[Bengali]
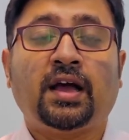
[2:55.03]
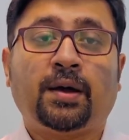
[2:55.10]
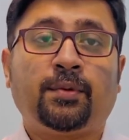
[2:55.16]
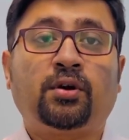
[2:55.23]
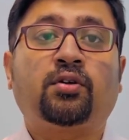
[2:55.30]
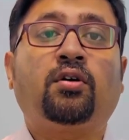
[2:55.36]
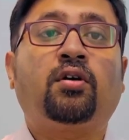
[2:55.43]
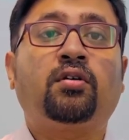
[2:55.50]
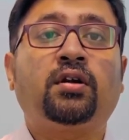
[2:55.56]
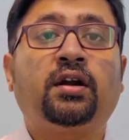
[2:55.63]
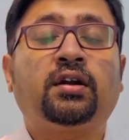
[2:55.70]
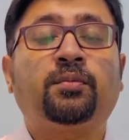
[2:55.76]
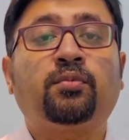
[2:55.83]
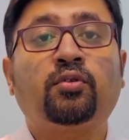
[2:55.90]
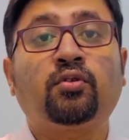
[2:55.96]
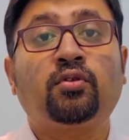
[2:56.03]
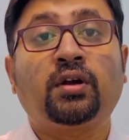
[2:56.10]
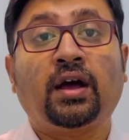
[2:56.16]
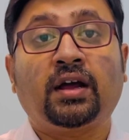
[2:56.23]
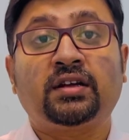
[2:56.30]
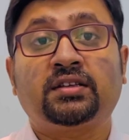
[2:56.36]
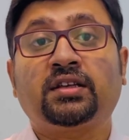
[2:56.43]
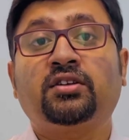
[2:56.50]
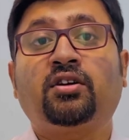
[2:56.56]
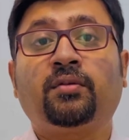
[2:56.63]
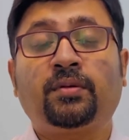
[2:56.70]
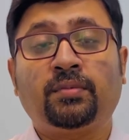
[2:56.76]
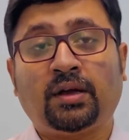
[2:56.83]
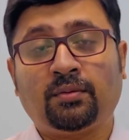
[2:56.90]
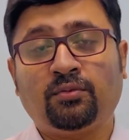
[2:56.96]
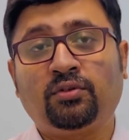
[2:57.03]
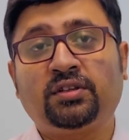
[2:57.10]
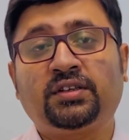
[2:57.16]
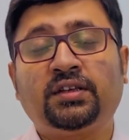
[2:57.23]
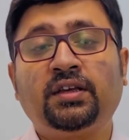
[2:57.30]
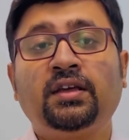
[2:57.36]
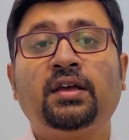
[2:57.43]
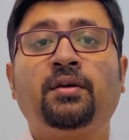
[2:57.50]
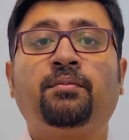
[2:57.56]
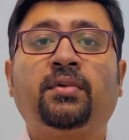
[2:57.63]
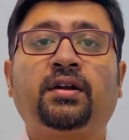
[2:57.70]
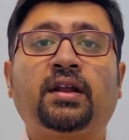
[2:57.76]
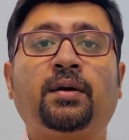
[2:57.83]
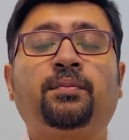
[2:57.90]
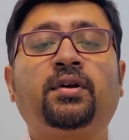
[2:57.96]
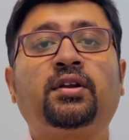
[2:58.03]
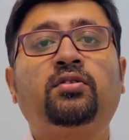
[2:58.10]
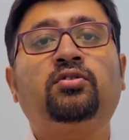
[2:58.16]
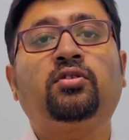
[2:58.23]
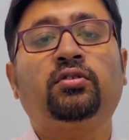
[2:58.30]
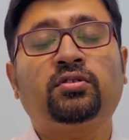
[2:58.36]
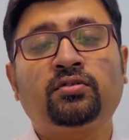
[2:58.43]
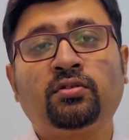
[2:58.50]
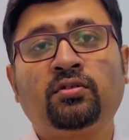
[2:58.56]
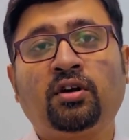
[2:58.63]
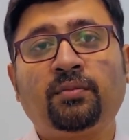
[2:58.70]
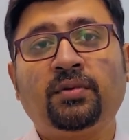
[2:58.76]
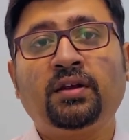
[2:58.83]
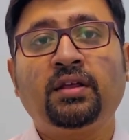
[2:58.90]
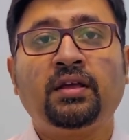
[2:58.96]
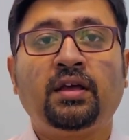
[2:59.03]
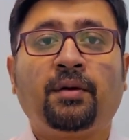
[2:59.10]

আবার করোনা একটা প্রকট আসছে সবাই বলছে বাট আপনারা একটু সচেতন হবেন